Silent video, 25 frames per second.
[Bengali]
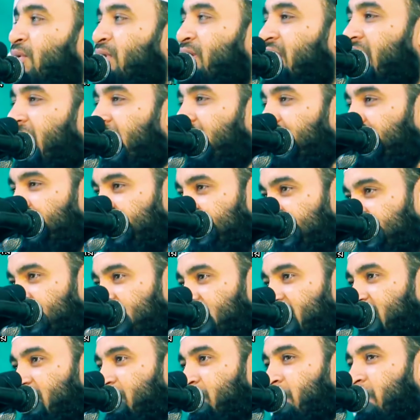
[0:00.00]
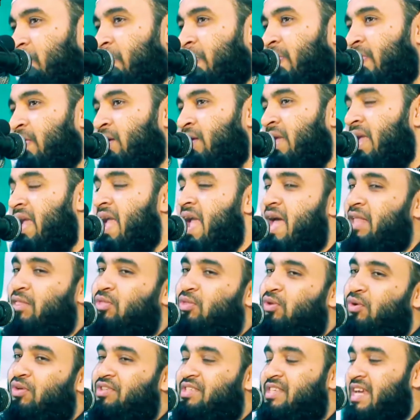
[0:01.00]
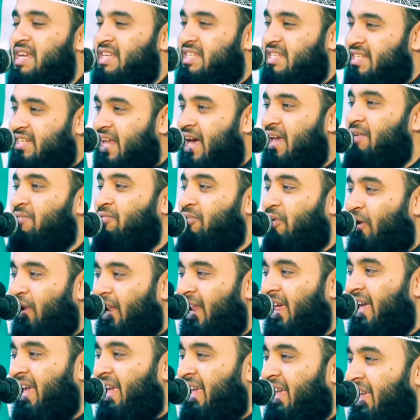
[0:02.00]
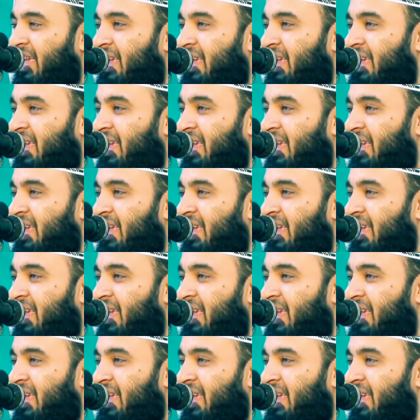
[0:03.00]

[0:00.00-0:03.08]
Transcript: করি নাই এত চেষ্টার ফলে